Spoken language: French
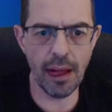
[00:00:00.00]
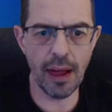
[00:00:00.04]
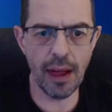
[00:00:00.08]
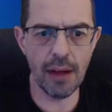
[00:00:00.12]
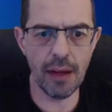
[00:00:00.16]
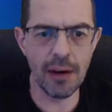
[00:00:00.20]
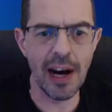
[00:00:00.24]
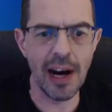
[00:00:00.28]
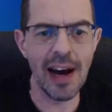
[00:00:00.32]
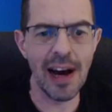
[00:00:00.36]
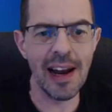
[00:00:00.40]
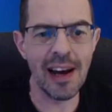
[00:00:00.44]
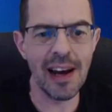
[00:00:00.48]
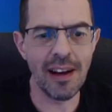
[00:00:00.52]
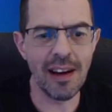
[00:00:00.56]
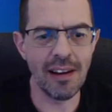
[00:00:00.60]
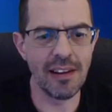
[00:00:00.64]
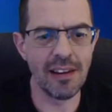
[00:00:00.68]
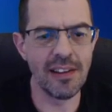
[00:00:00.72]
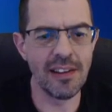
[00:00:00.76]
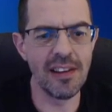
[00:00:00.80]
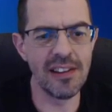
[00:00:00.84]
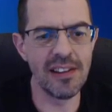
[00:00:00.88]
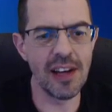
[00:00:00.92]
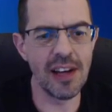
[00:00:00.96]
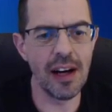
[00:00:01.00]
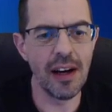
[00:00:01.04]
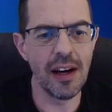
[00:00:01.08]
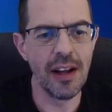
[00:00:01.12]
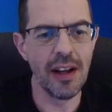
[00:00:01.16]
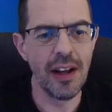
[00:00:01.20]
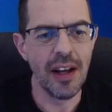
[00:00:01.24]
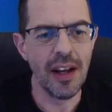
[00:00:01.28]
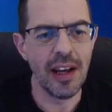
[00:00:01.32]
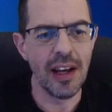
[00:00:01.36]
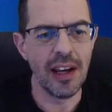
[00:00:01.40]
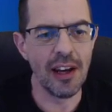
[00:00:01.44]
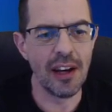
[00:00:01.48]
Voilà, c'est ça.
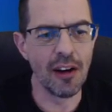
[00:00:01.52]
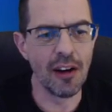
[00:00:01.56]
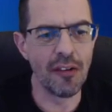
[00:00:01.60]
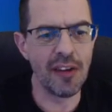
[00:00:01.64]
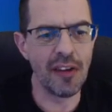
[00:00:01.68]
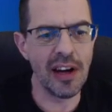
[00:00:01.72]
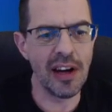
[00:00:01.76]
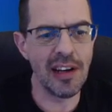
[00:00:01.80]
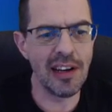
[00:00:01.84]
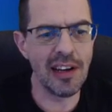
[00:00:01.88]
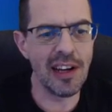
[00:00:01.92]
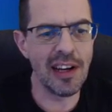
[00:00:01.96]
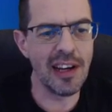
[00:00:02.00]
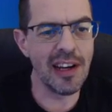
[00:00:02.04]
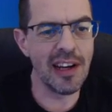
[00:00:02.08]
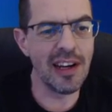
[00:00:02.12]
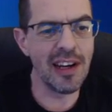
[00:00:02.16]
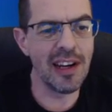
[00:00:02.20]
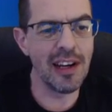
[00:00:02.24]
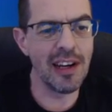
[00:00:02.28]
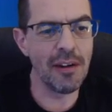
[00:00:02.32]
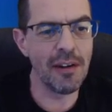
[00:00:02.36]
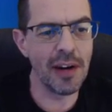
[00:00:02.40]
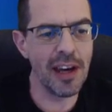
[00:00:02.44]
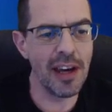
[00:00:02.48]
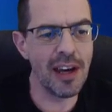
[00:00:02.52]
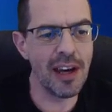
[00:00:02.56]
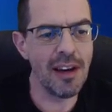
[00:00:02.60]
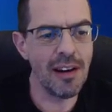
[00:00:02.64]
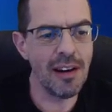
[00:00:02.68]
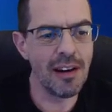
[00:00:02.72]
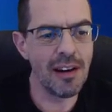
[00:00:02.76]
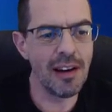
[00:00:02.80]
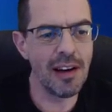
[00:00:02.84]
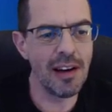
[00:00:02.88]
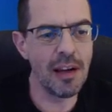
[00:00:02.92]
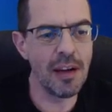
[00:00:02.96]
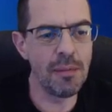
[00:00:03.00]
Et en fait, les, voyez,
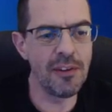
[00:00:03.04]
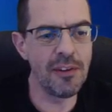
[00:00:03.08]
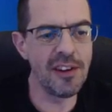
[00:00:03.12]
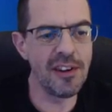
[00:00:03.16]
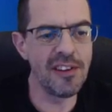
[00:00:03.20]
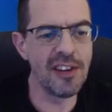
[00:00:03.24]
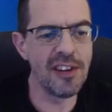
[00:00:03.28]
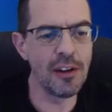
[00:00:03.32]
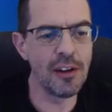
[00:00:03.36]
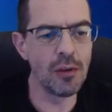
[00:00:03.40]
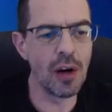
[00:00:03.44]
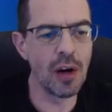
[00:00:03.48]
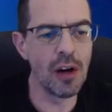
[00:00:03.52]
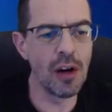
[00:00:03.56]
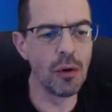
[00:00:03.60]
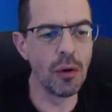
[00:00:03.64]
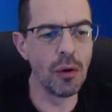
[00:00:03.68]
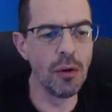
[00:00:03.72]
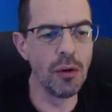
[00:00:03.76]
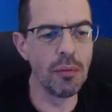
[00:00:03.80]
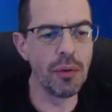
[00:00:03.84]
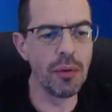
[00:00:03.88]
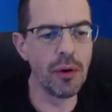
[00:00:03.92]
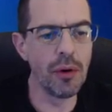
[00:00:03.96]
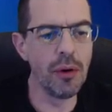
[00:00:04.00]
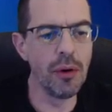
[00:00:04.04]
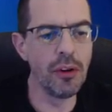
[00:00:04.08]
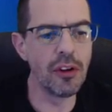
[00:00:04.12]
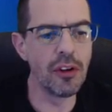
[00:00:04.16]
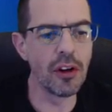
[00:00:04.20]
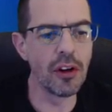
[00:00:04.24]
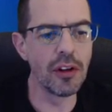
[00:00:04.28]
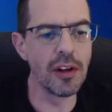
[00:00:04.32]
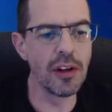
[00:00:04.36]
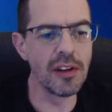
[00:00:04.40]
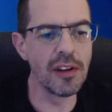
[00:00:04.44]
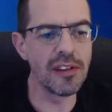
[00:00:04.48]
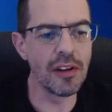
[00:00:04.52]
les petites étoiles ont une peu une
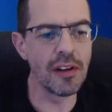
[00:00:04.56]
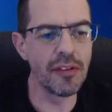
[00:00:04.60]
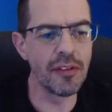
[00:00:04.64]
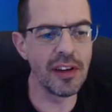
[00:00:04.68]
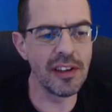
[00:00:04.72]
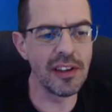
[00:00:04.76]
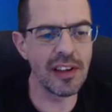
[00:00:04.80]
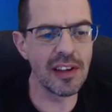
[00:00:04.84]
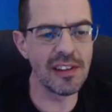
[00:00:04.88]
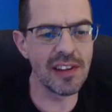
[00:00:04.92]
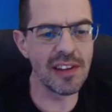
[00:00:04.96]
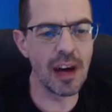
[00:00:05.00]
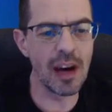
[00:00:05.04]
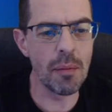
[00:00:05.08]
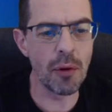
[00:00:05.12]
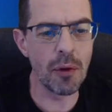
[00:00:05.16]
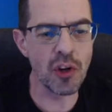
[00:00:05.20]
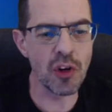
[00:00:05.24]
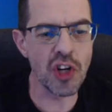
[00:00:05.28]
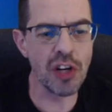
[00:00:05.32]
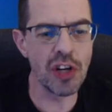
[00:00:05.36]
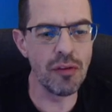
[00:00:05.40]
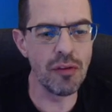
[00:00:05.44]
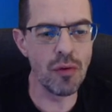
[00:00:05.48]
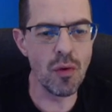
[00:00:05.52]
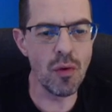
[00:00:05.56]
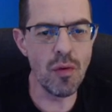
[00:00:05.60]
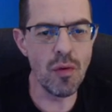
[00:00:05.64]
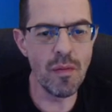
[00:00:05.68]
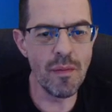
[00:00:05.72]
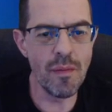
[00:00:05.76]
tendance en fait à se rapprocher de vous.